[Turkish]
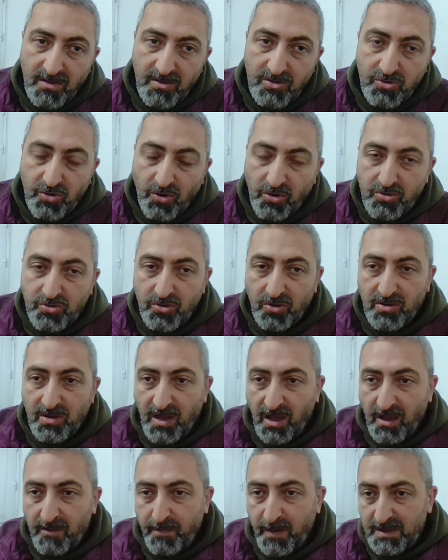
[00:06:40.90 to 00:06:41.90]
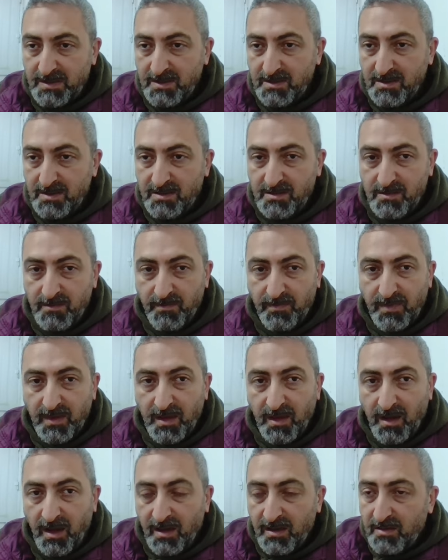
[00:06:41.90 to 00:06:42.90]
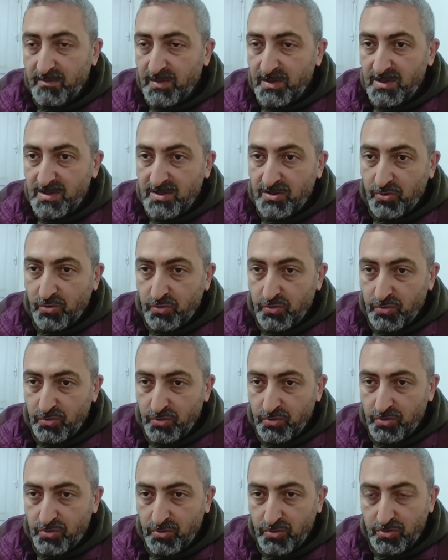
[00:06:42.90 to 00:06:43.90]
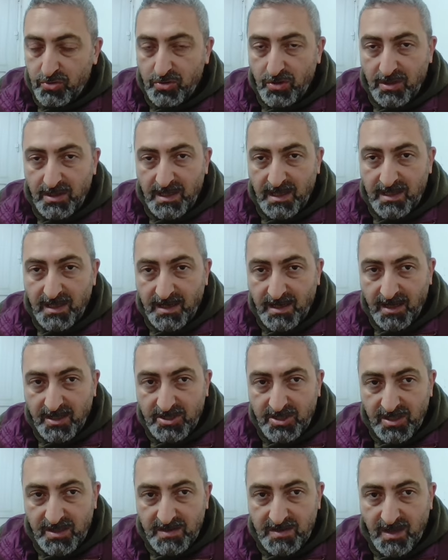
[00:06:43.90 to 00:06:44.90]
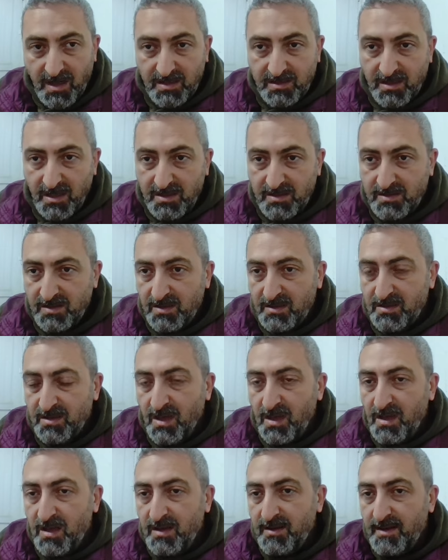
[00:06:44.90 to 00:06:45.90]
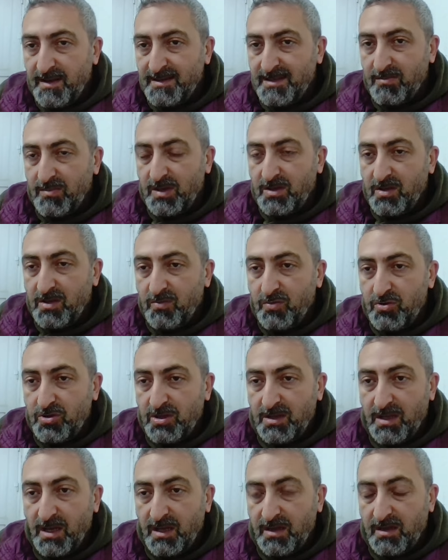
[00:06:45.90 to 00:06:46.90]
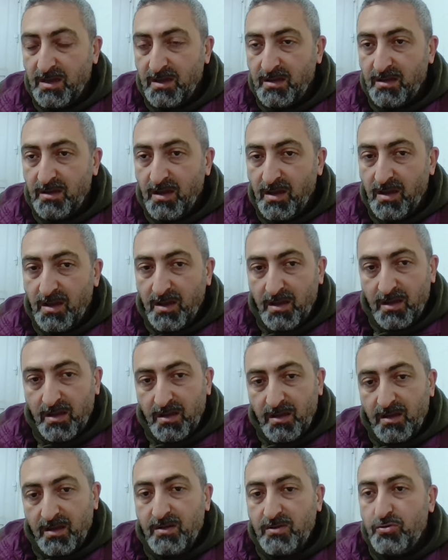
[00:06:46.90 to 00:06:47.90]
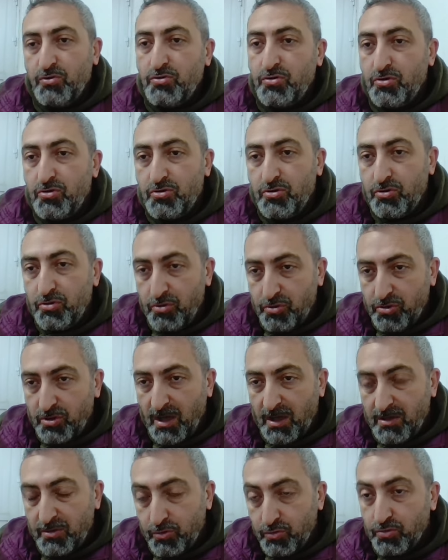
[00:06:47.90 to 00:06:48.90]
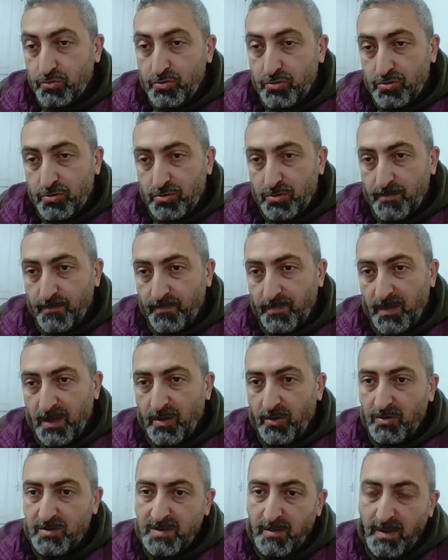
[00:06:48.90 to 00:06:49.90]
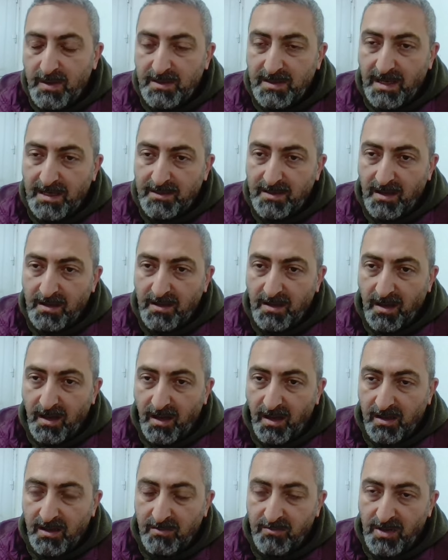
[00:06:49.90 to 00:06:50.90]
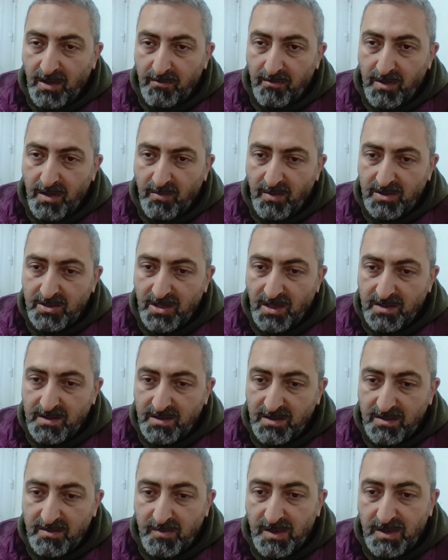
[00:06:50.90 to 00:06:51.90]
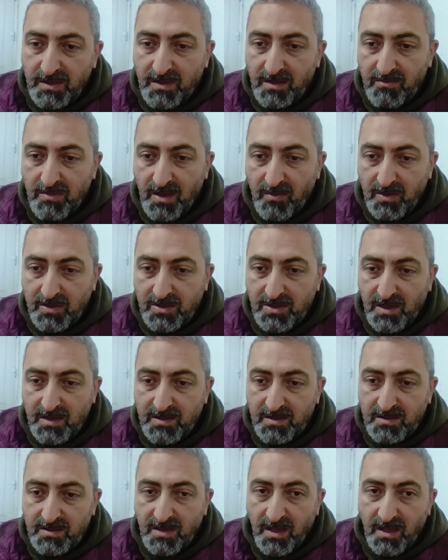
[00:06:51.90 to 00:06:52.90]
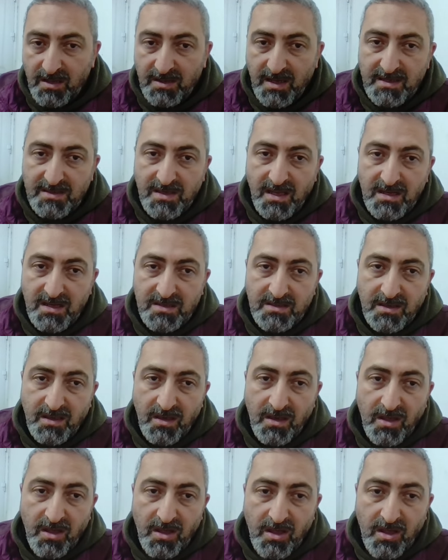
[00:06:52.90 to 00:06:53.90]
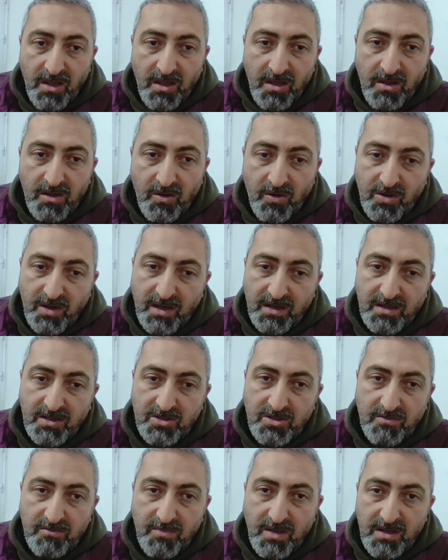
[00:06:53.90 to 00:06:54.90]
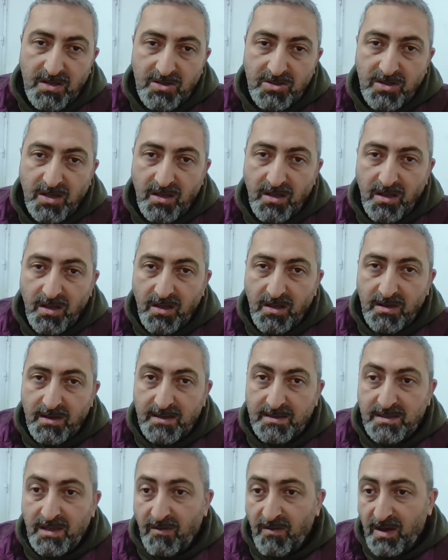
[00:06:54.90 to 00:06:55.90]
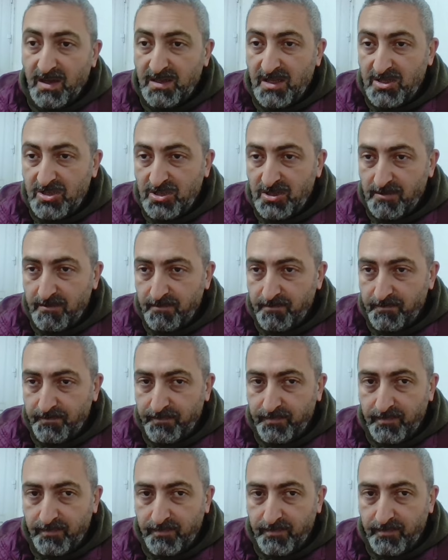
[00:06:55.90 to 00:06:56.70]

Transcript: çok çok ne yaparsınız? Alımınızı durdurursunuz. Yedek akçanızı aktarırsanız ne zaman ki bu şirketlerin düşüşü düşer, durur. O zaman tekrar alım yapmaya başlarsınız, biriktirmeye başlarsınız. Ha derseniz ki yok kardeşim ben işte kısa vadeciyim.